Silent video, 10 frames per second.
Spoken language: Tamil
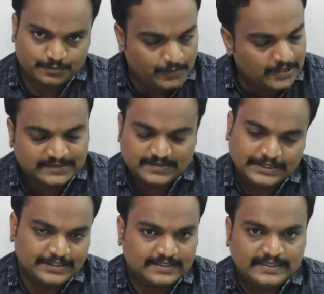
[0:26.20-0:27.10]
பாசிட்டிவ்
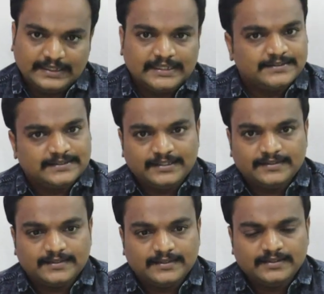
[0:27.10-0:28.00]
சைடும் இருக்குது நெகட்டிவ் சைடும்
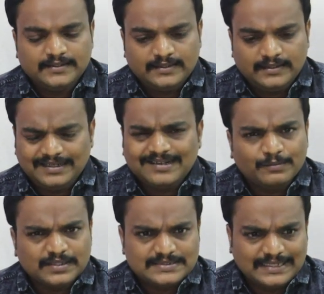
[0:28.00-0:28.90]
இருக்குது ஏன்னா
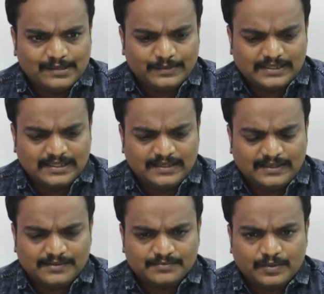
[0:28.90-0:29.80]
நம்ம சேனலை பார்த்திங்கன்னா
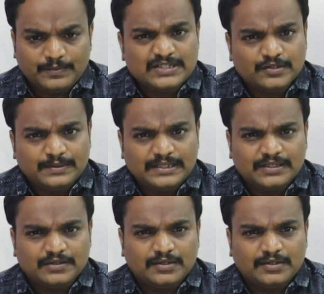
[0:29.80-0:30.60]
மீஷோ பற்றி